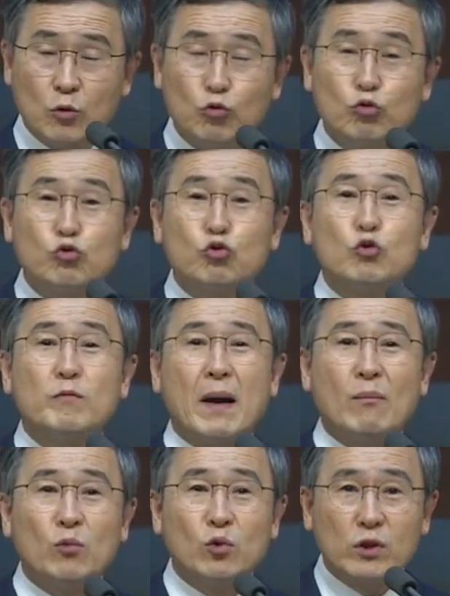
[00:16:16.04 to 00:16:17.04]
우주
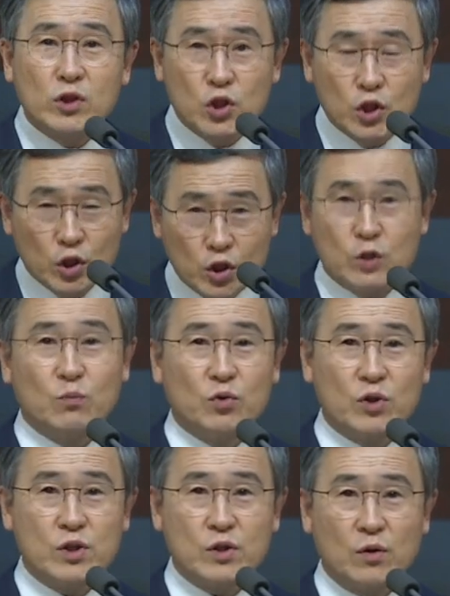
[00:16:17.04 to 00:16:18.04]
만물을 지으신
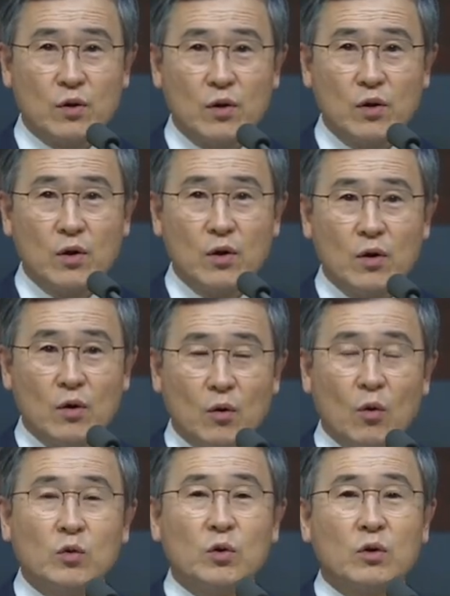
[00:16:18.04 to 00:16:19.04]
분이시고
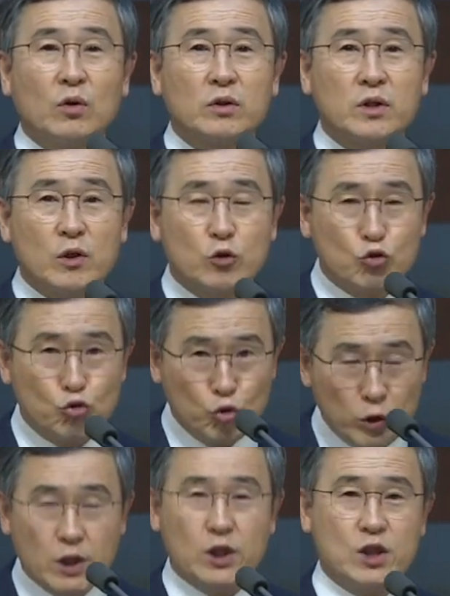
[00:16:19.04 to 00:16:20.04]
오늘도 그것의
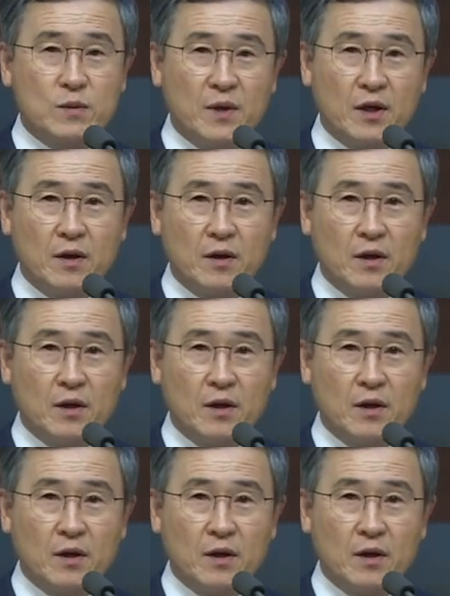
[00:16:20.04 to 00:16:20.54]
주인이시며